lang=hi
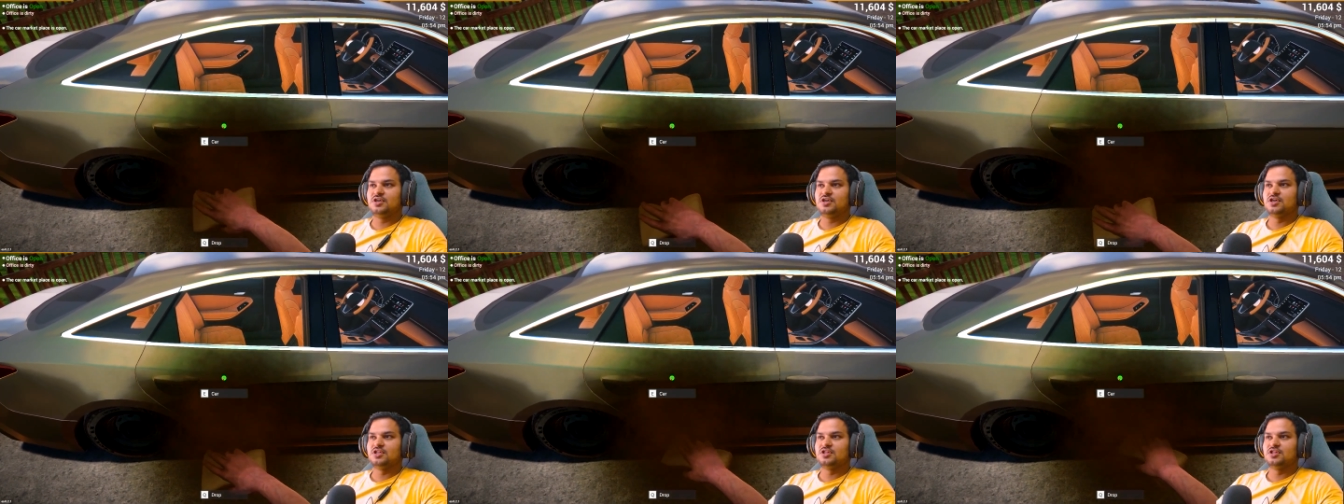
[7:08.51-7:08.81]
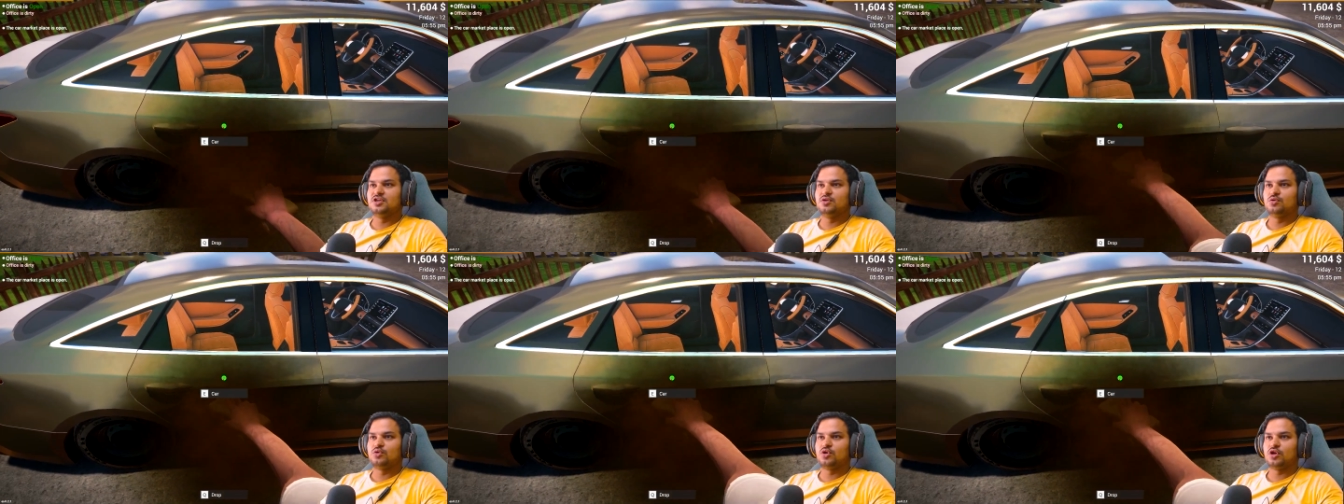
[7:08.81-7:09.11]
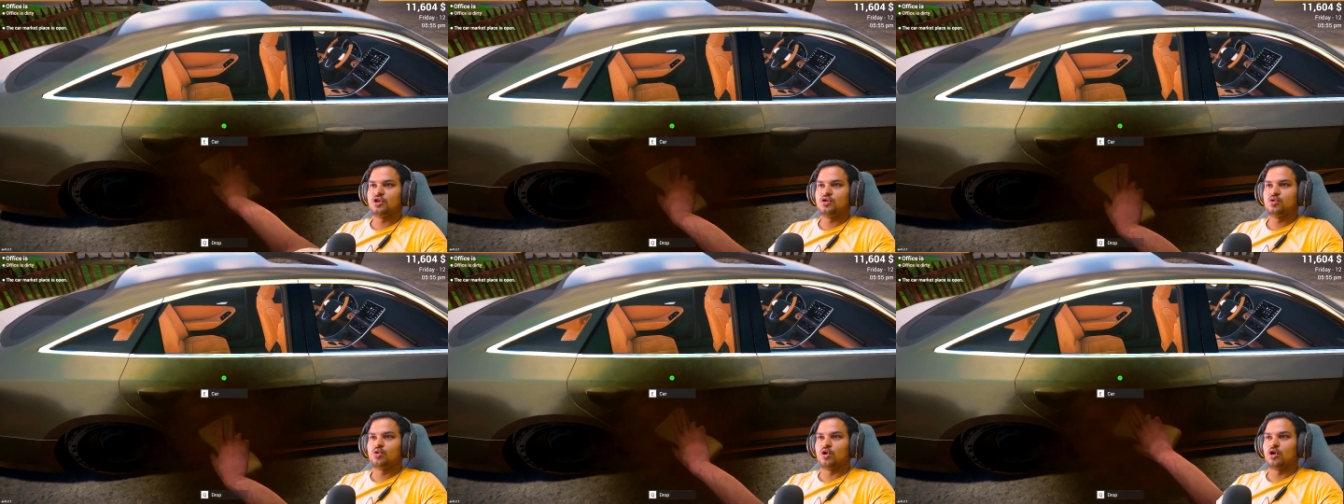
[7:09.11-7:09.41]
गंदी हो
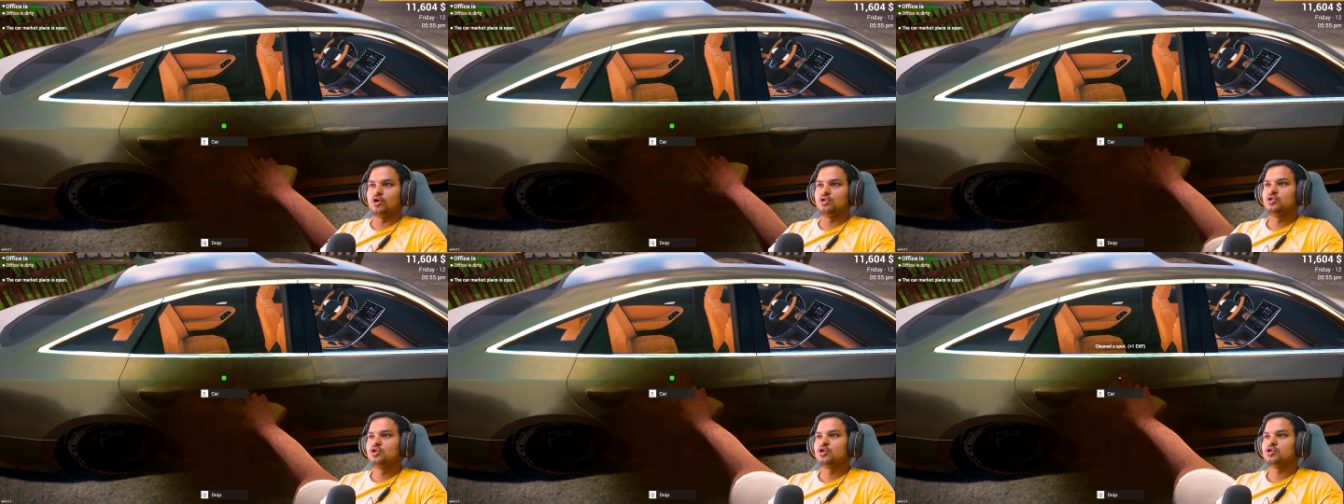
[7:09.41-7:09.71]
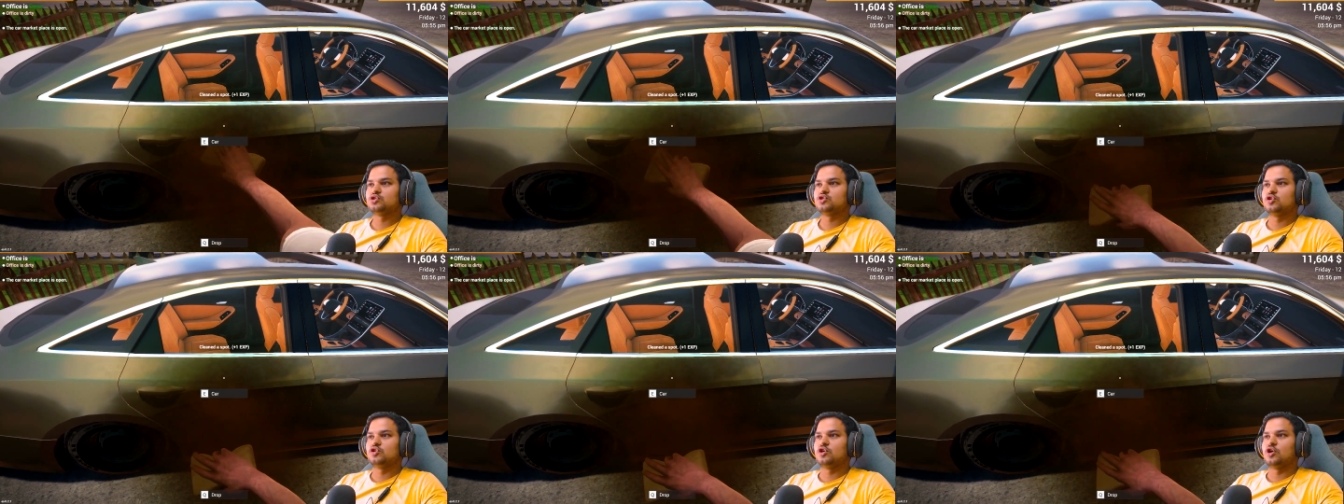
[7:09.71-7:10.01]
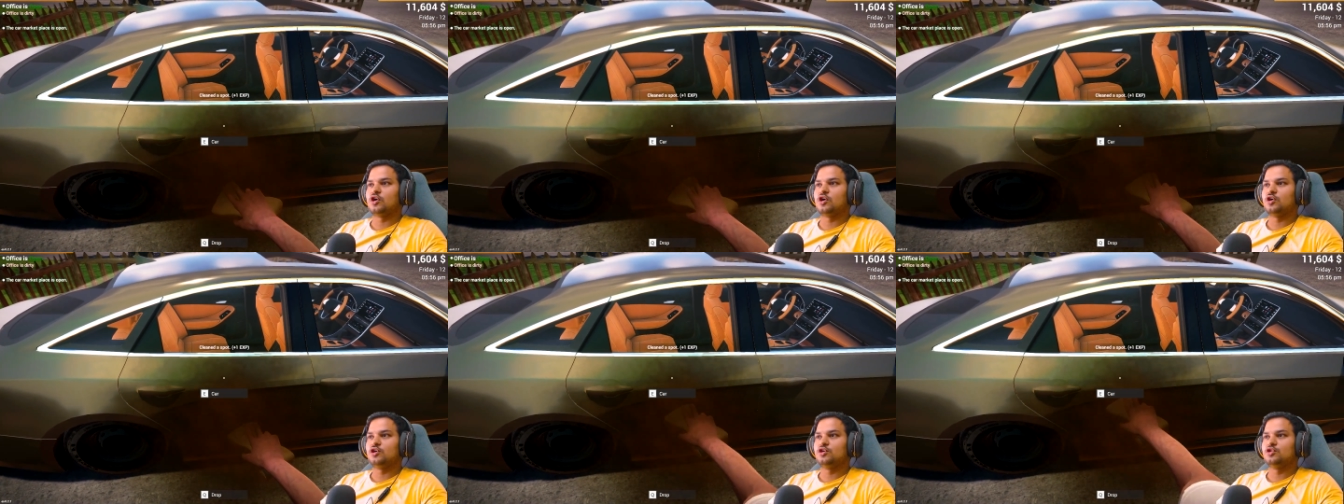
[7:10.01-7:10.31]
रखी है और अंदर से
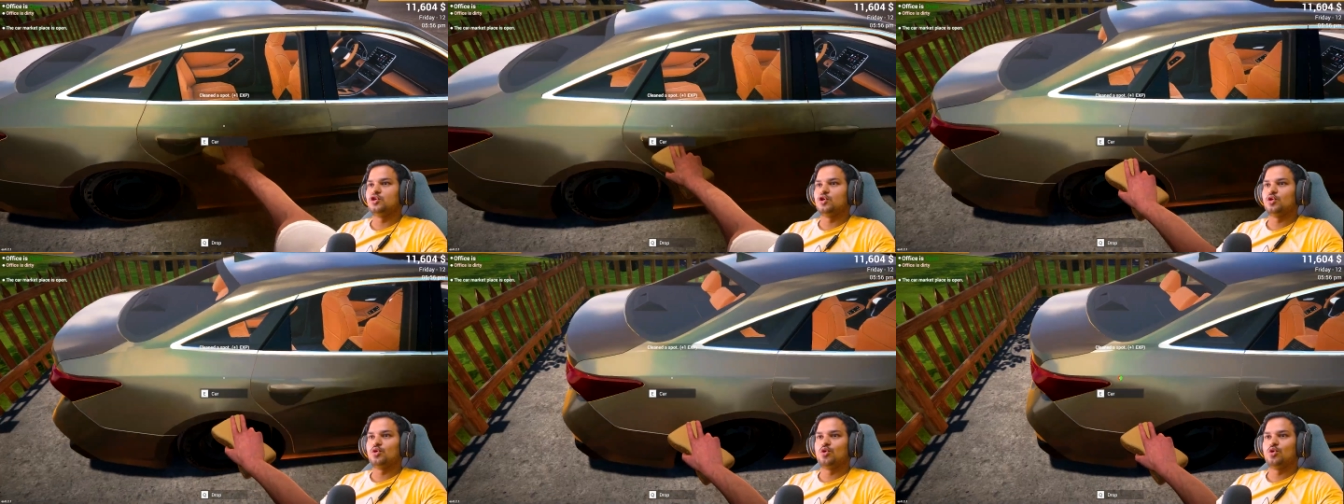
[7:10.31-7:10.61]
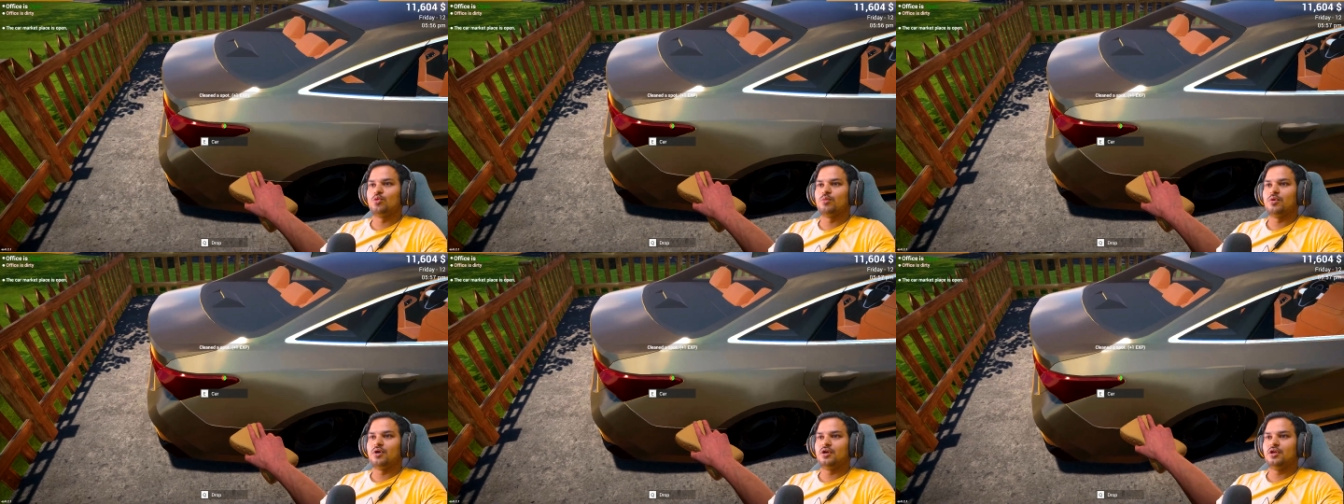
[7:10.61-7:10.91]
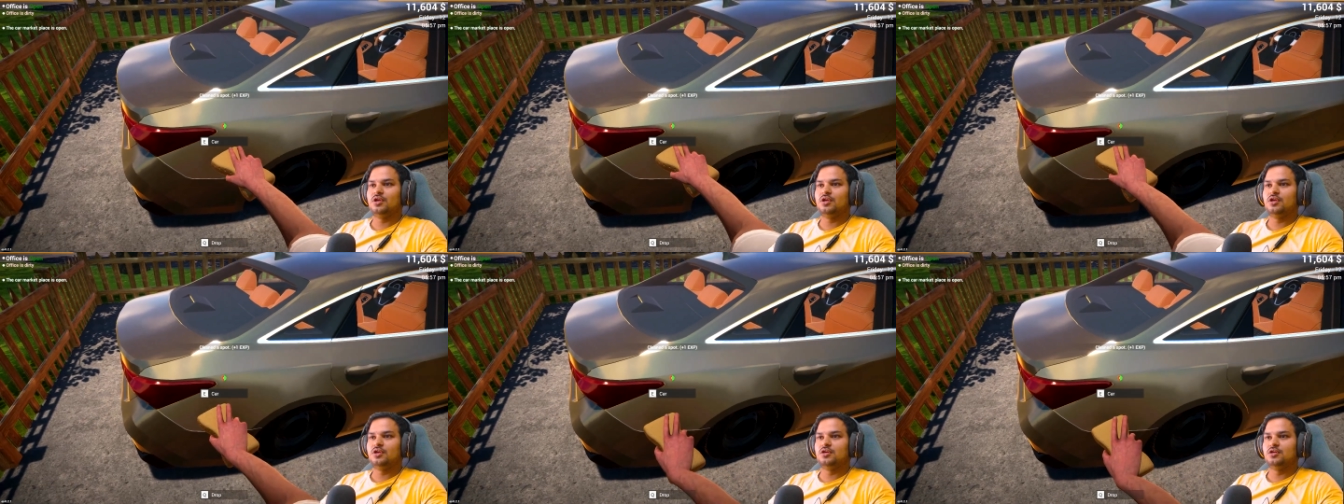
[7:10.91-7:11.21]
गाड़ी देखो भाई